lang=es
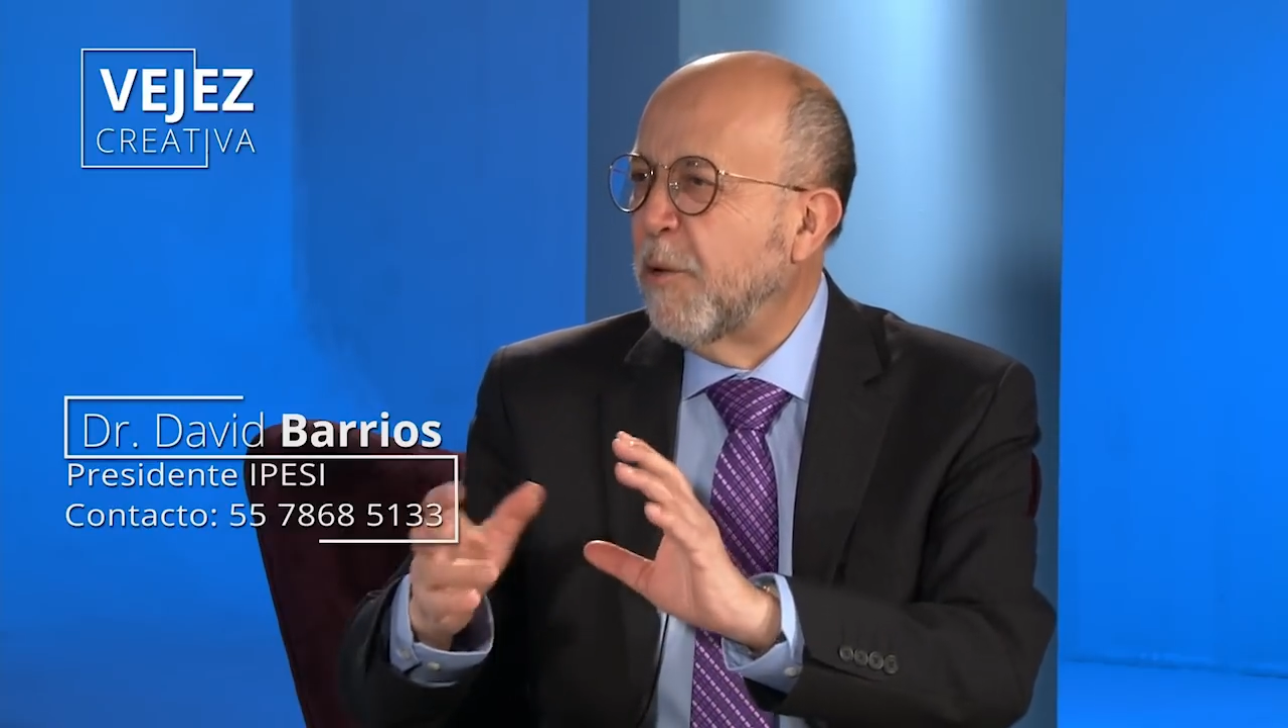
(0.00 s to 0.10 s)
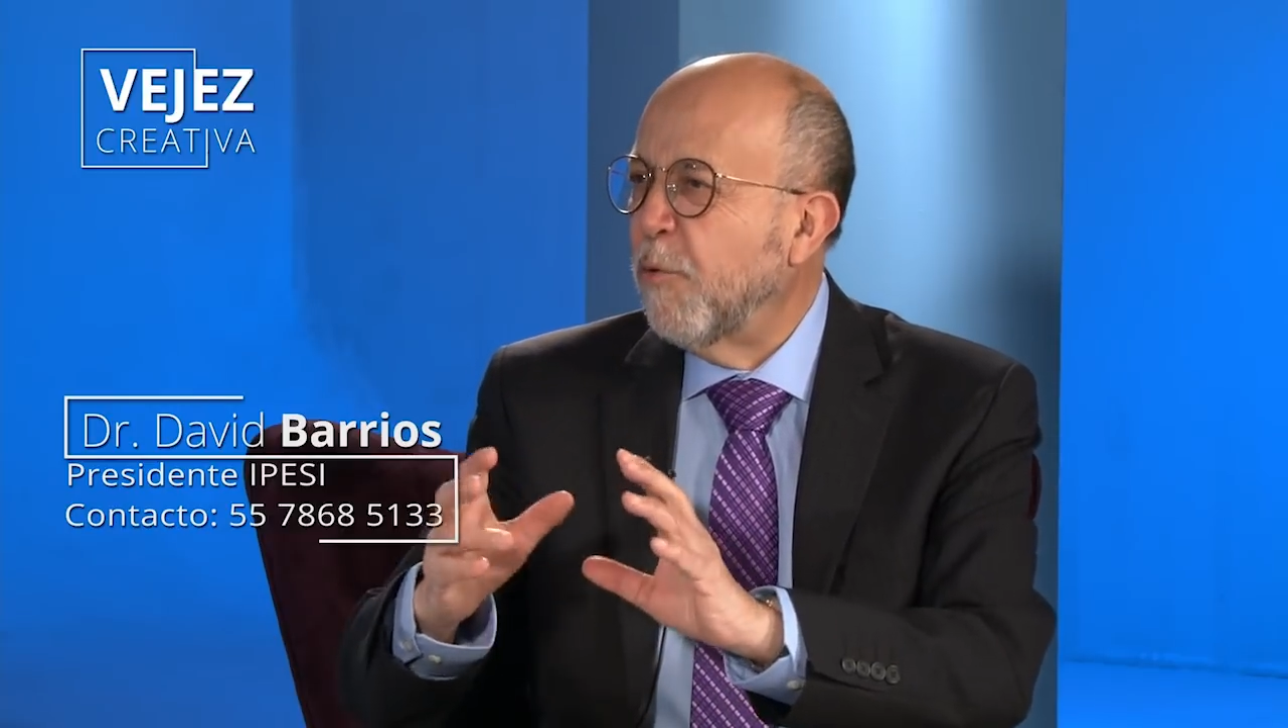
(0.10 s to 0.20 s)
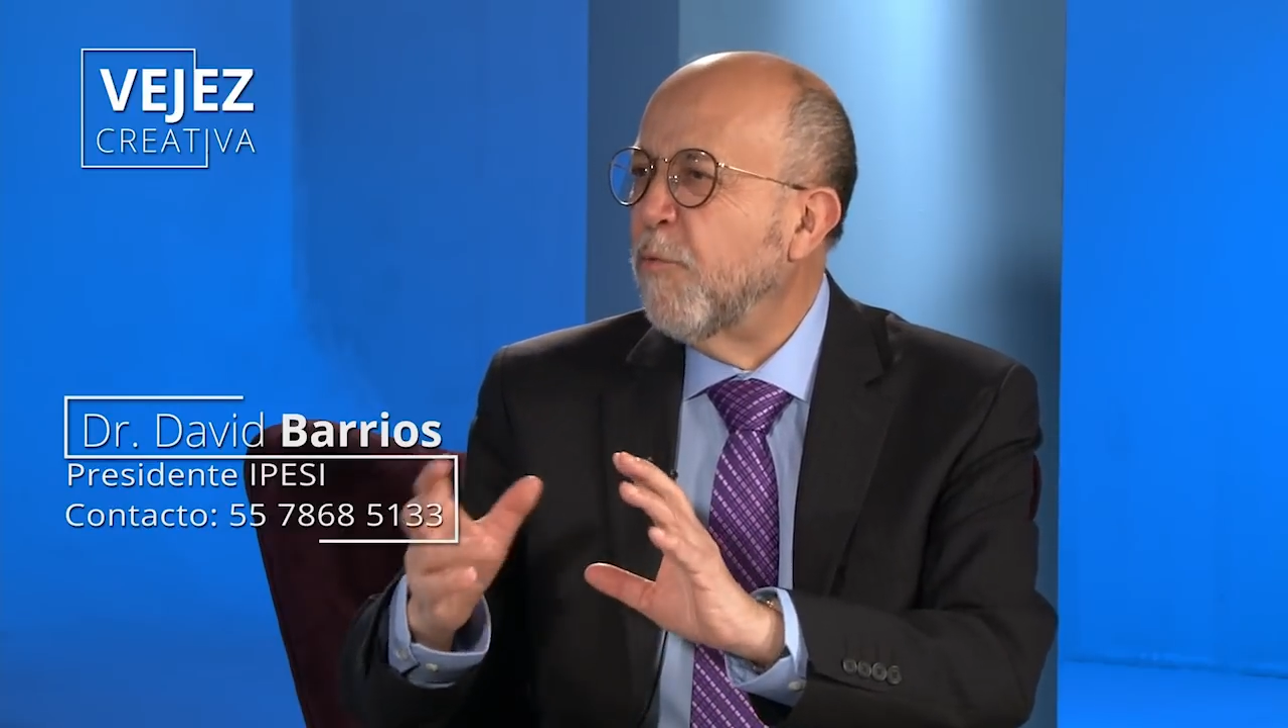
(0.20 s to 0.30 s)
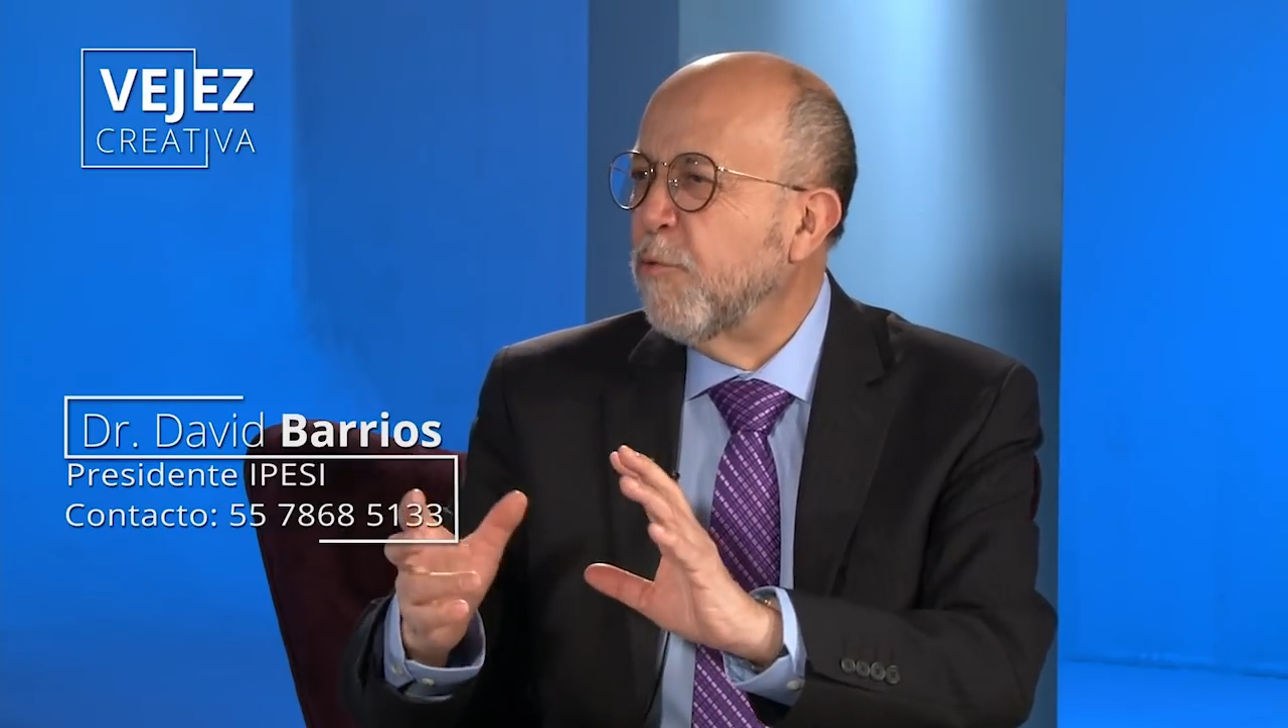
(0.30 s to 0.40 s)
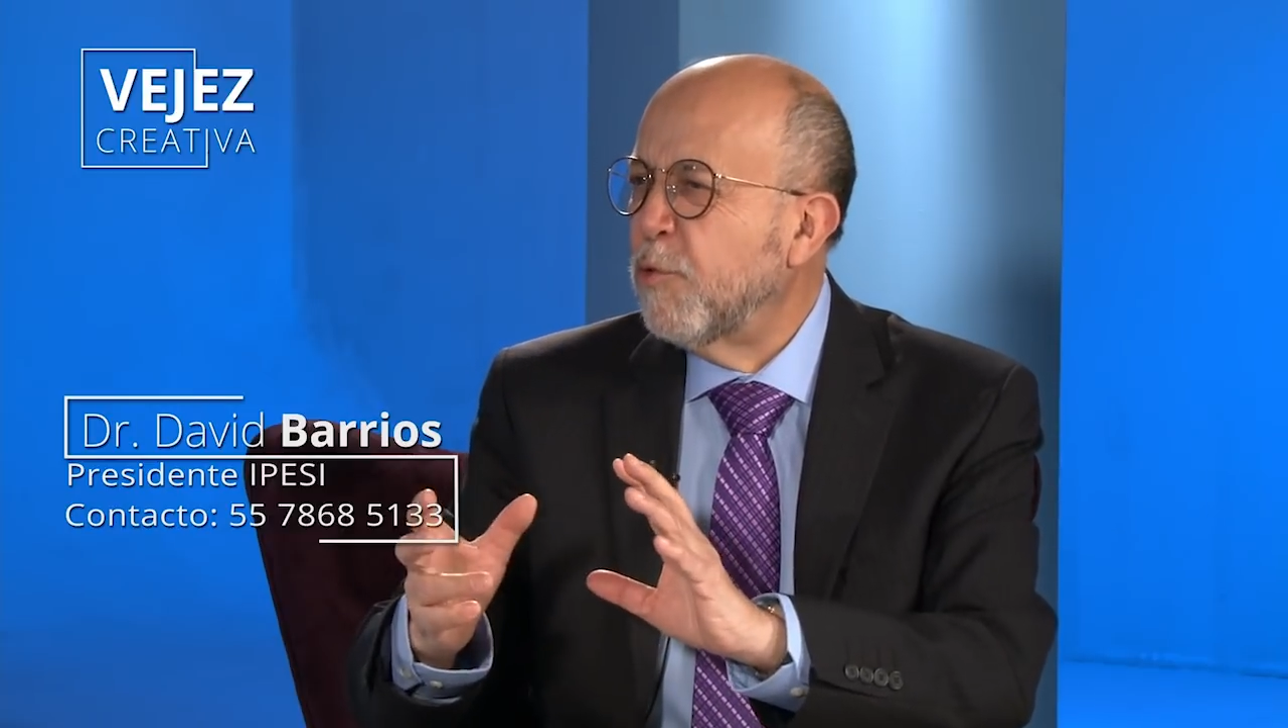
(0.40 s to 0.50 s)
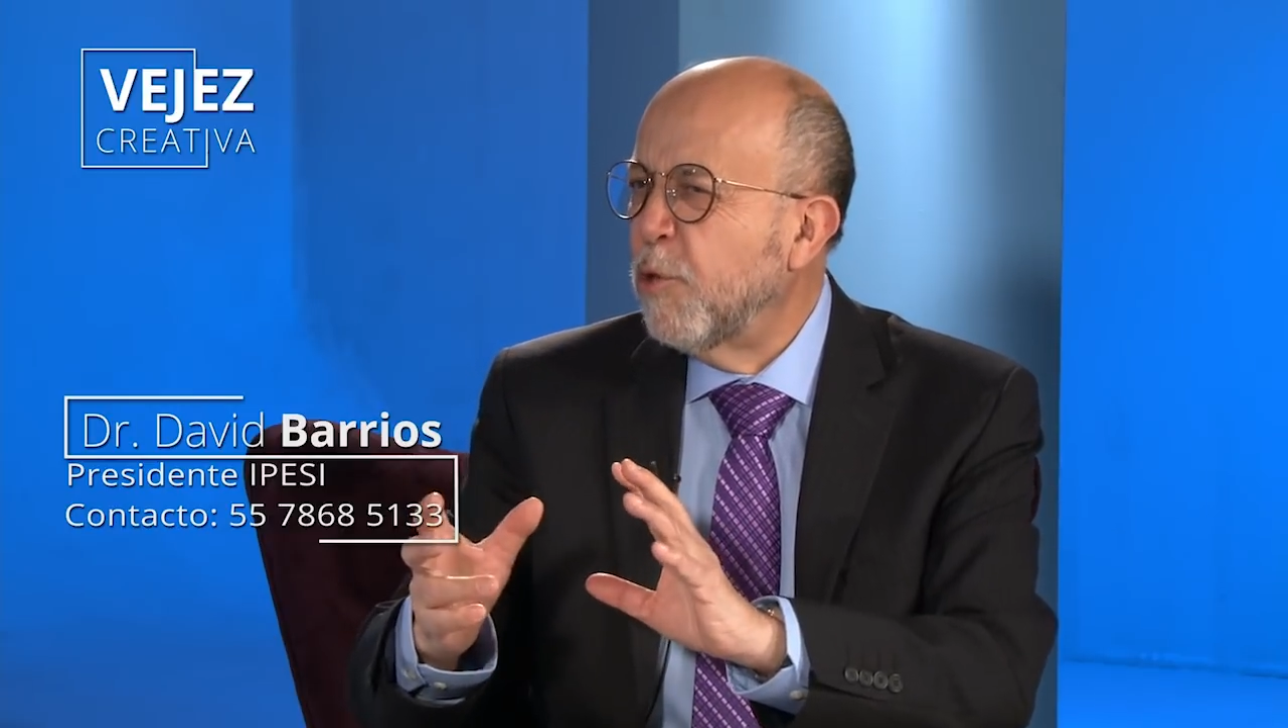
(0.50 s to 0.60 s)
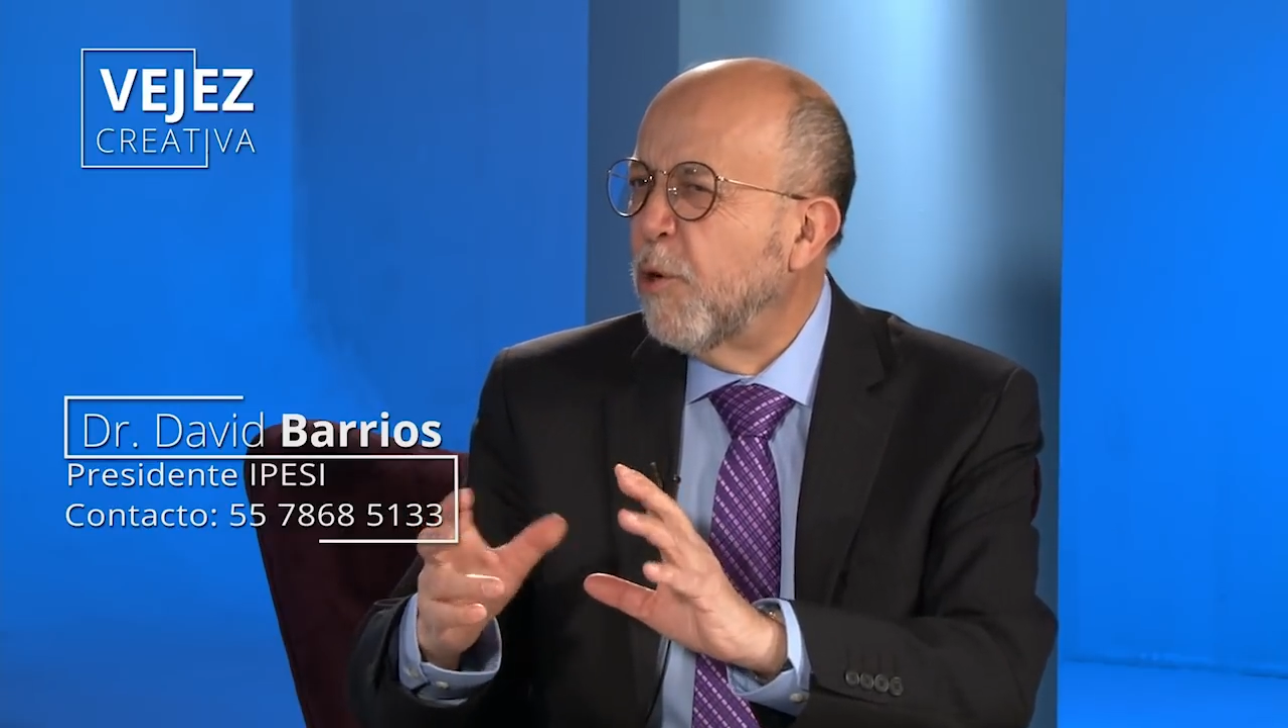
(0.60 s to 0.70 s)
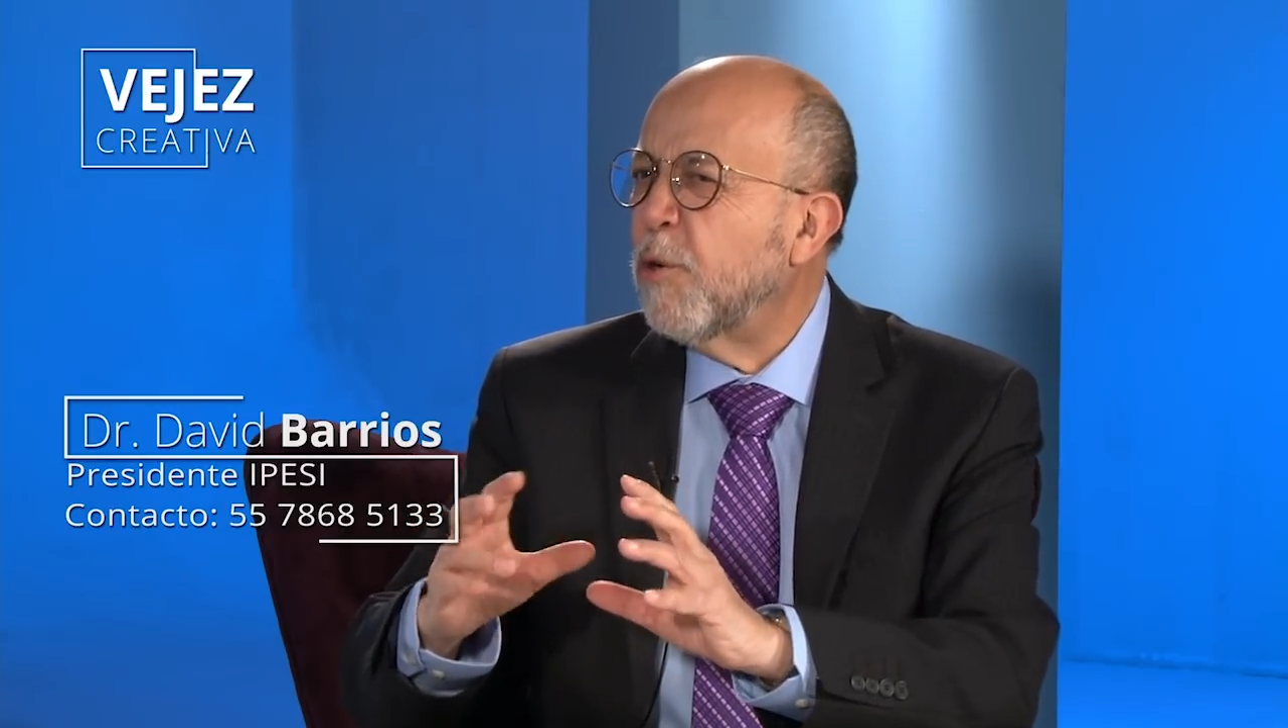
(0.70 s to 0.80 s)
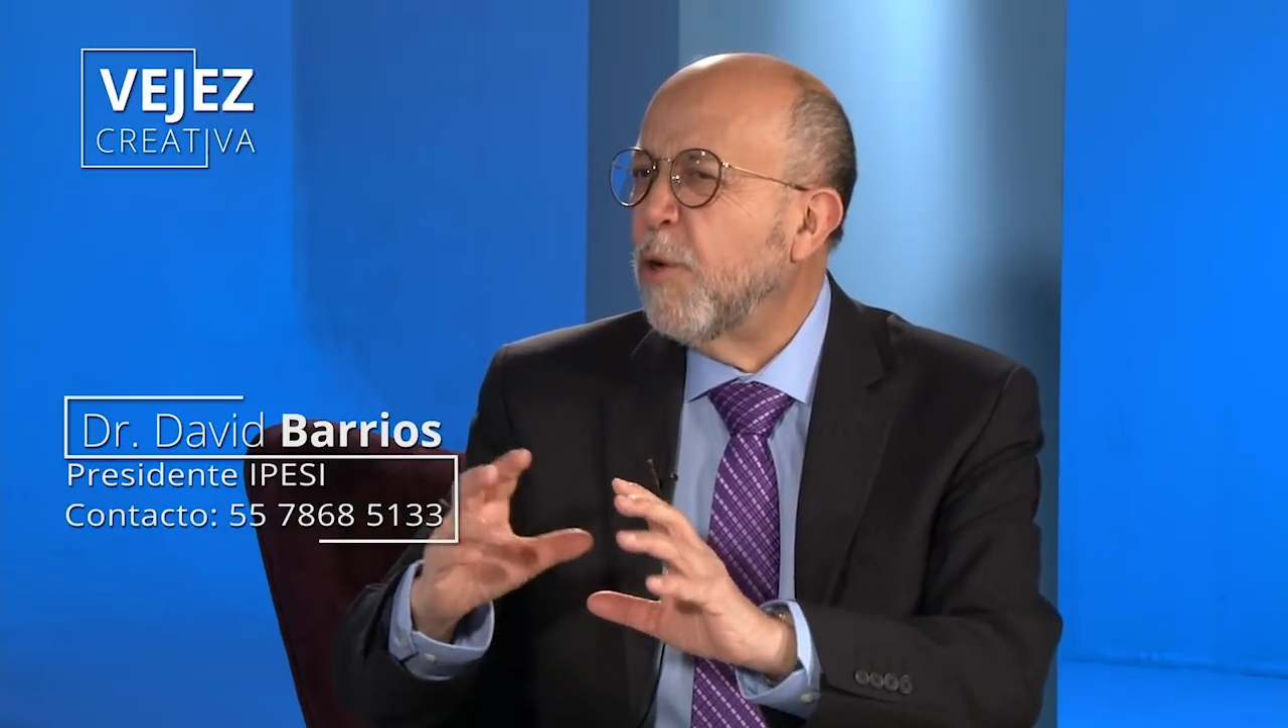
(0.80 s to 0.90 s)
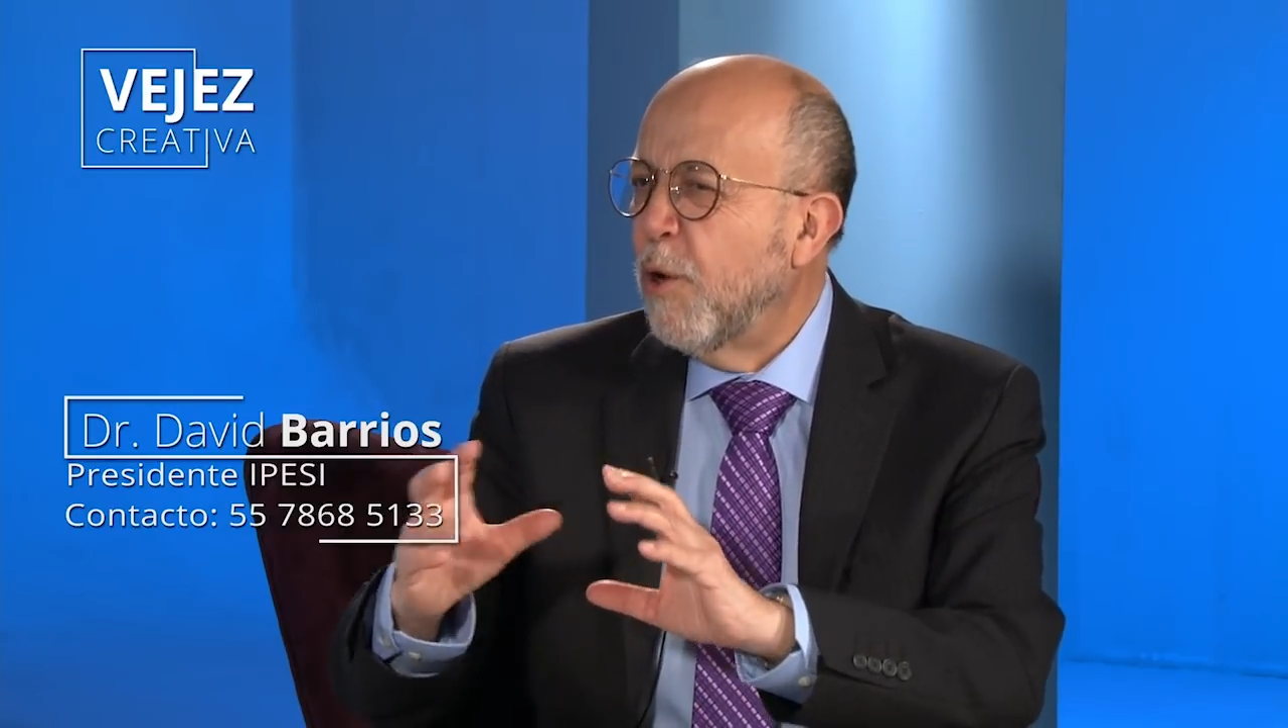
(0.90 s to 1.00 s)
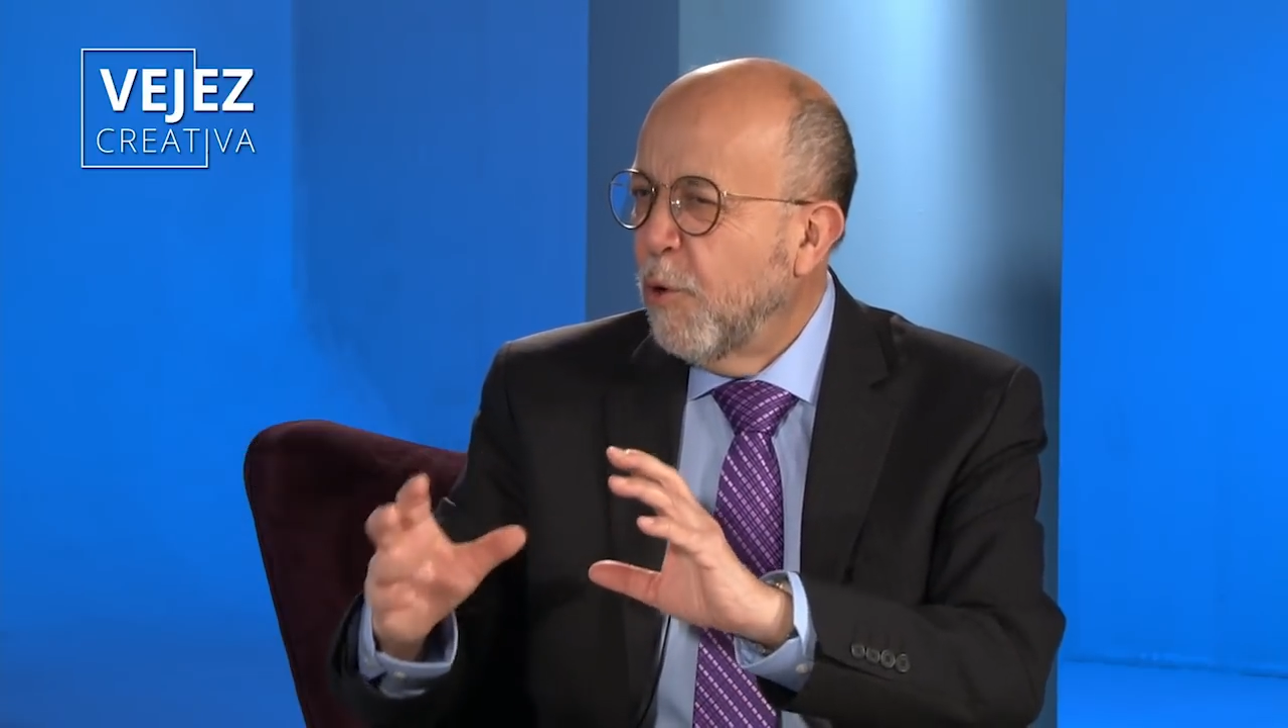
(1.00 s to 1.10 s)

confusión